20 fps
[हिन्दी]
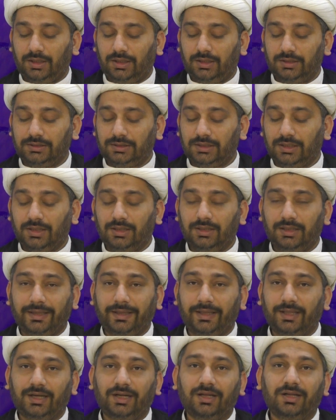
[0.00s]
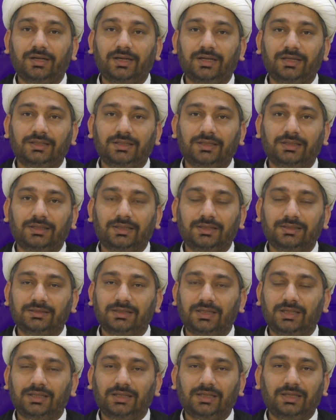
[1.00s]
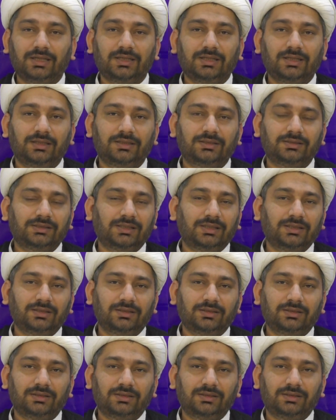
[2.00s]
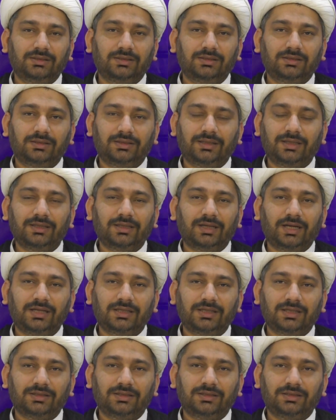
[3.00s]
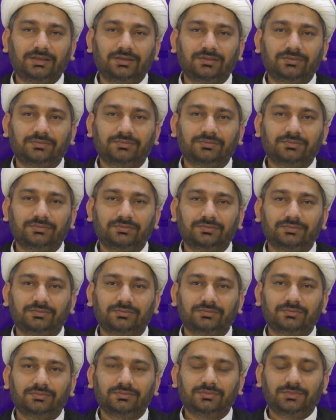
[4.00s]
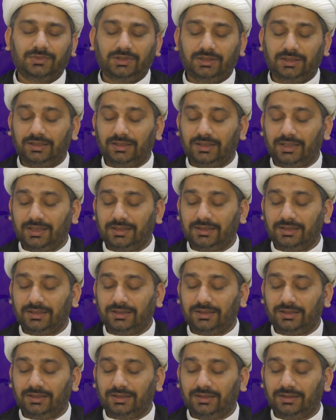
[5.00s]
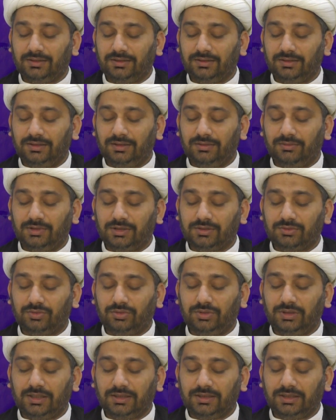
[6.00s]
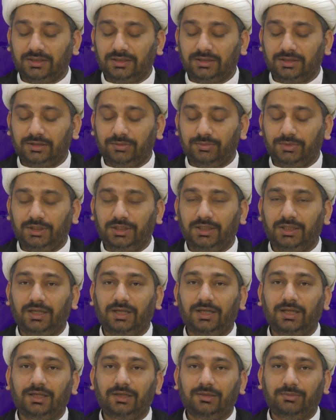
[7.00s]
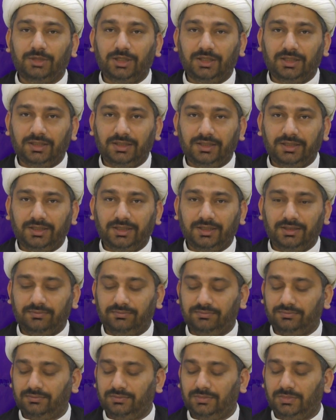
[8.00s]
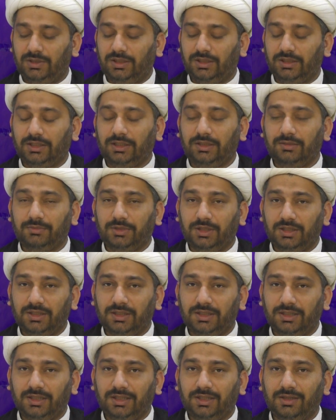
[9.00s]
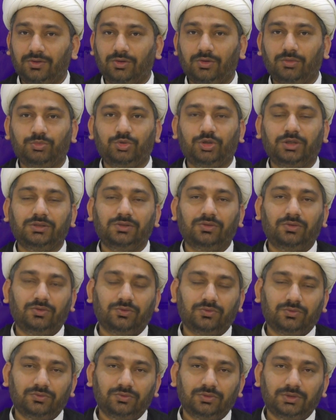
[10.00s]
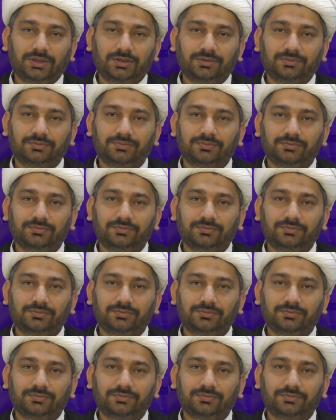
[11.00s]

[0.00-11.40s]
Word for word: इंसान हैरान रह जाता है इंसान की अकल जंग दंग रह जाती दंग रह जाती है बस खुदा की तदबीर आलमाना है हकीमाना है और मुहैरकूल है